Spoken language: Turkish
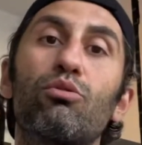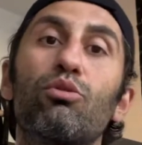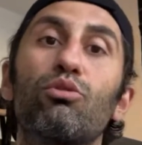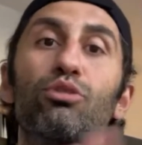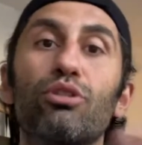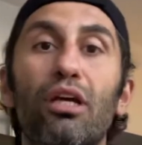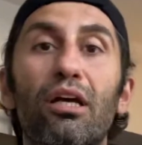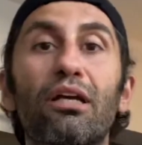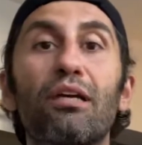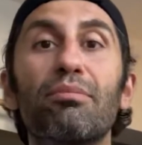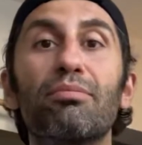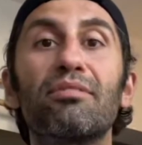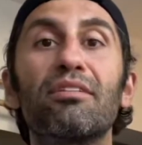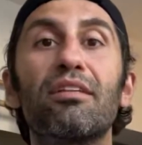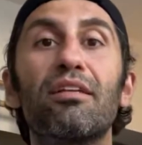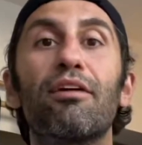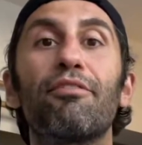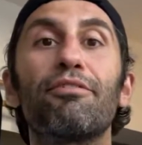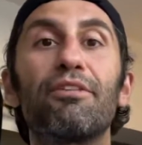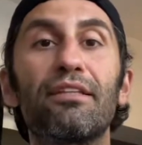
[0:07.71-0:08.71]
koşu
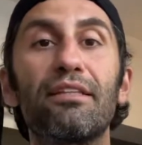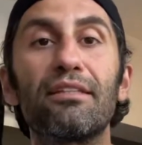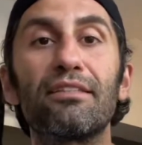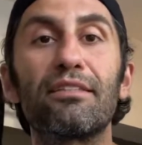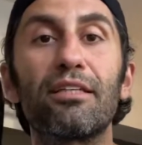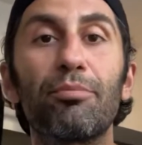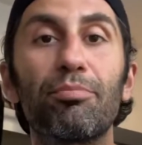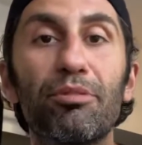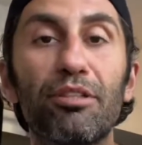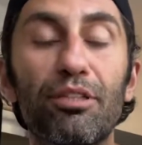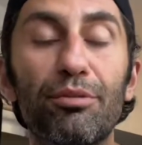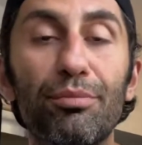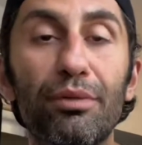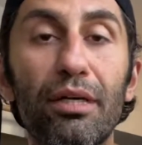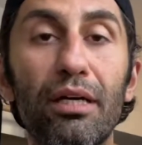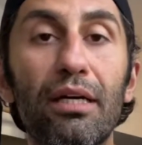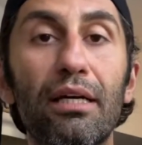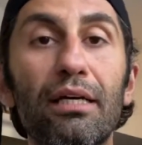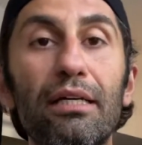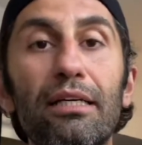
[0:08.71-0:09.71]
ayakkabısıyla fitness yapılır mı?